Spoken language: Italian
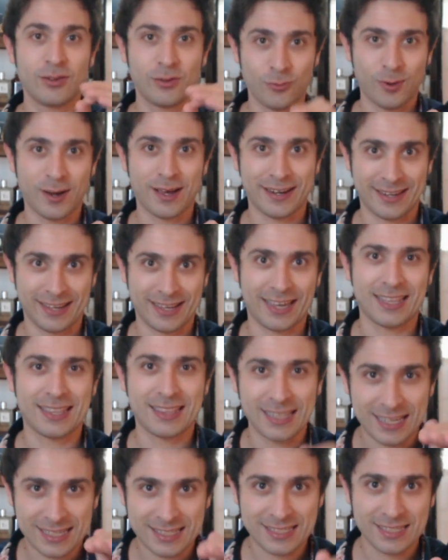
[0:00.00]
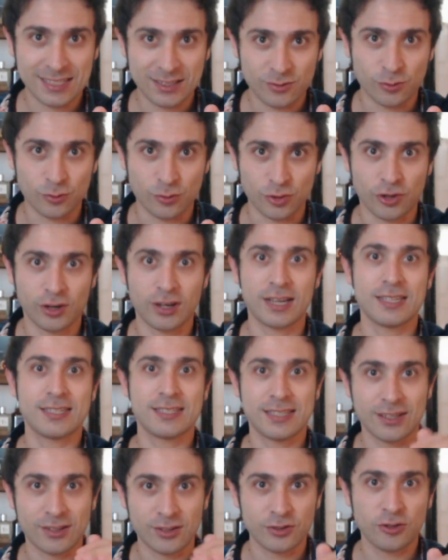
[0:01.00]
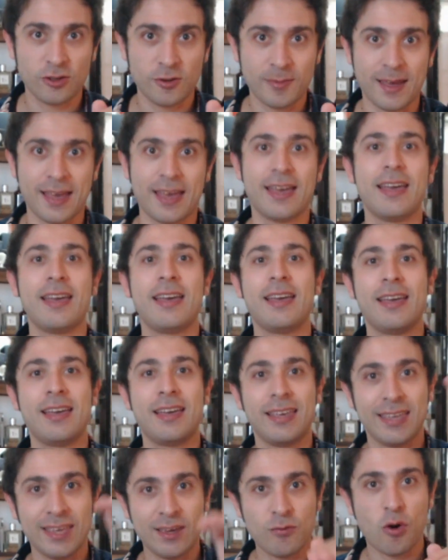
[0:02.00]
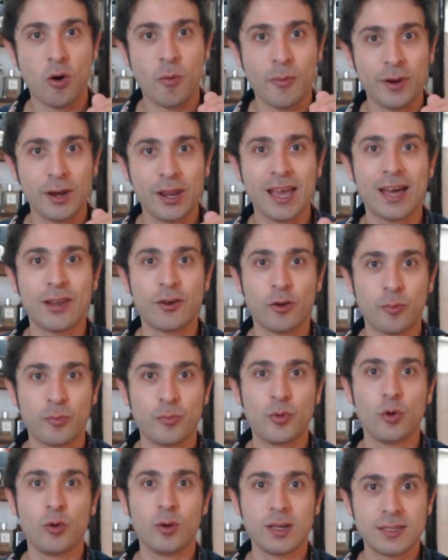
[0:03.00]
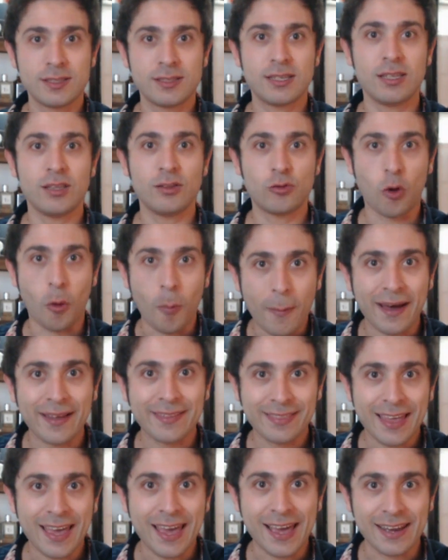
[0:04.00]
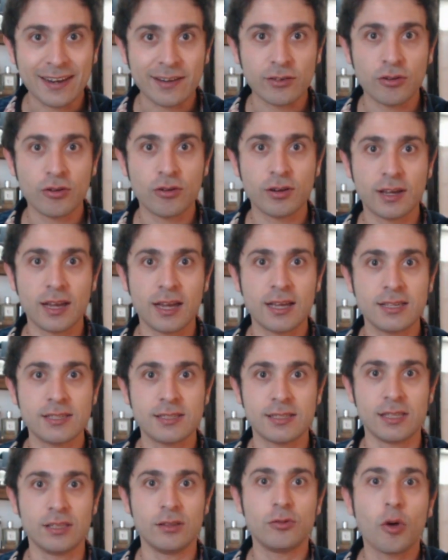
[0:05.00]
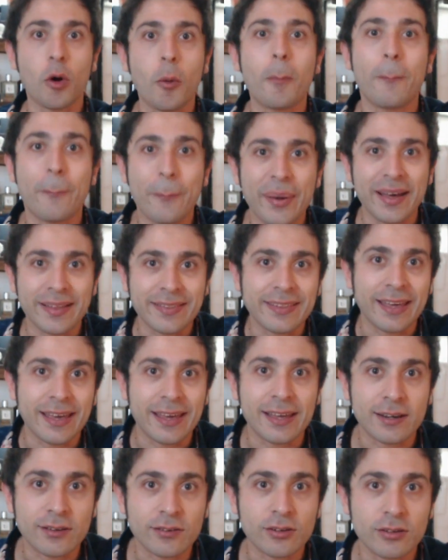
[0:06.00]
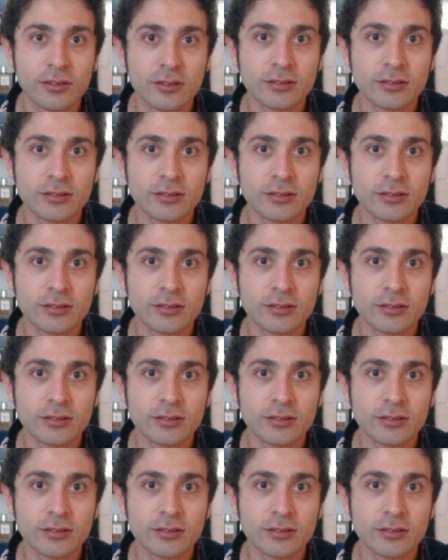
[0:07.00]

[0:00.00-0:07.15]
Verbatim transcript: Guarda che ti assicuro che secondo me gli uomini hanno più istinto materno che istinto paterno.